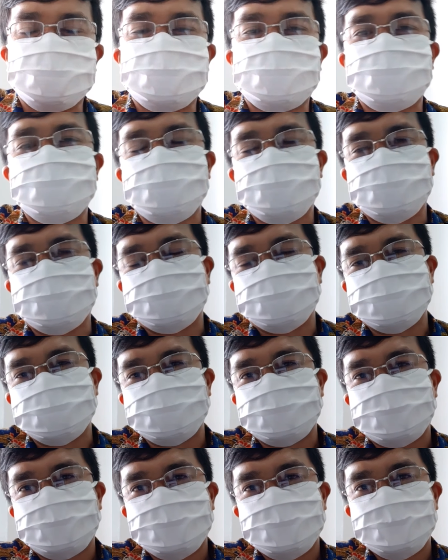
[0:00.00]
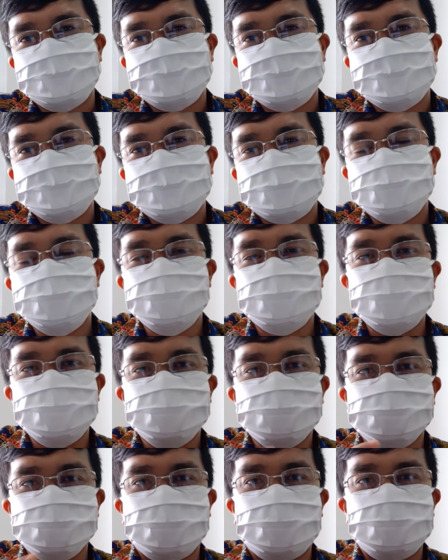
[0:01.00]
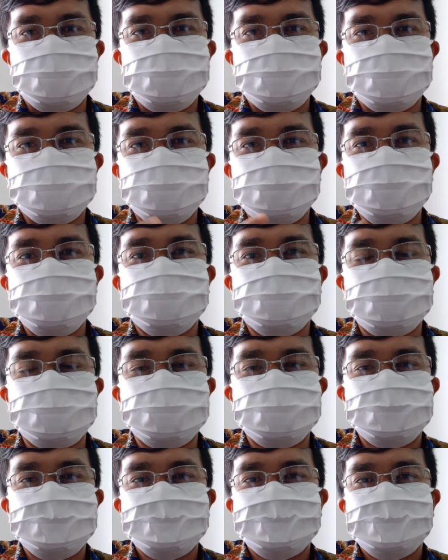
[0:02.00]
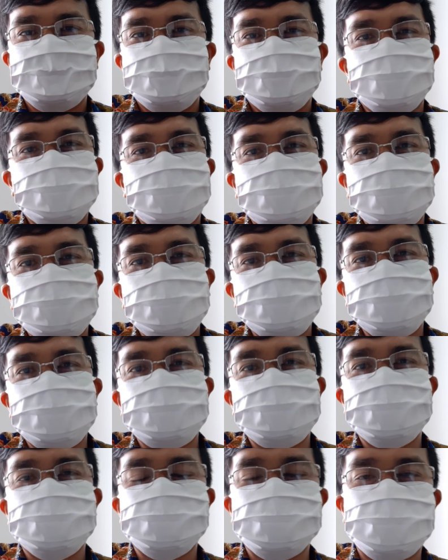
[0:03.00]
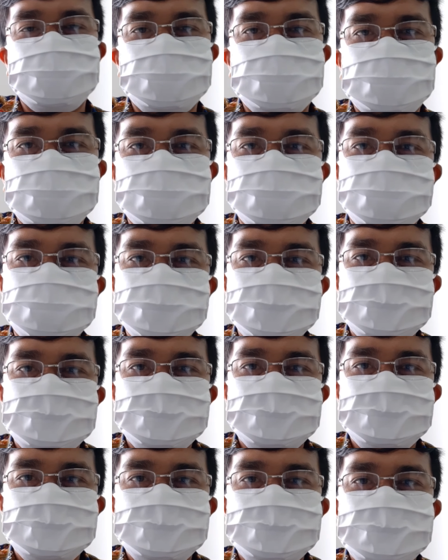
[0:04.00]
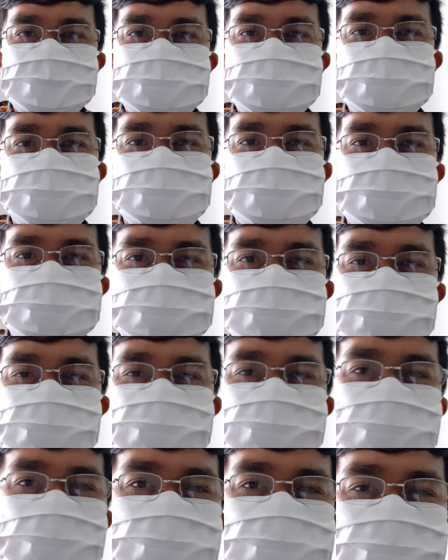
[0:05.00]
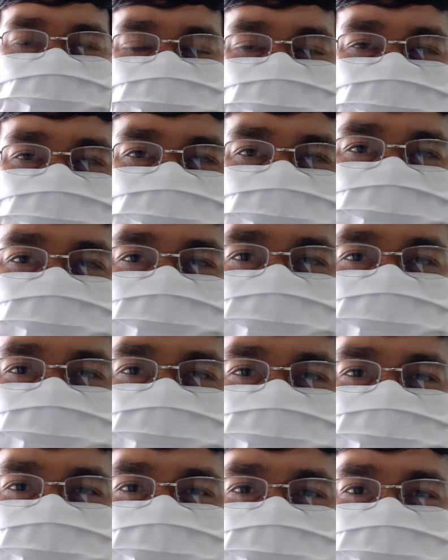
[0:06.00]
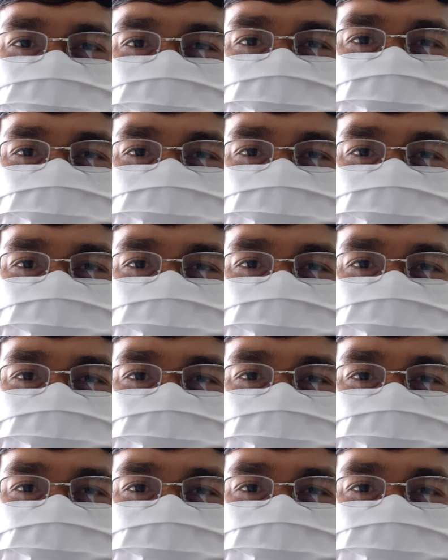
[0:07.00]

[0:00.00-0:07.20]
dalam hidupmu. Mungkin suami atau istri menghadapi permasalahan sehingga merasa suami atau istrinya seperti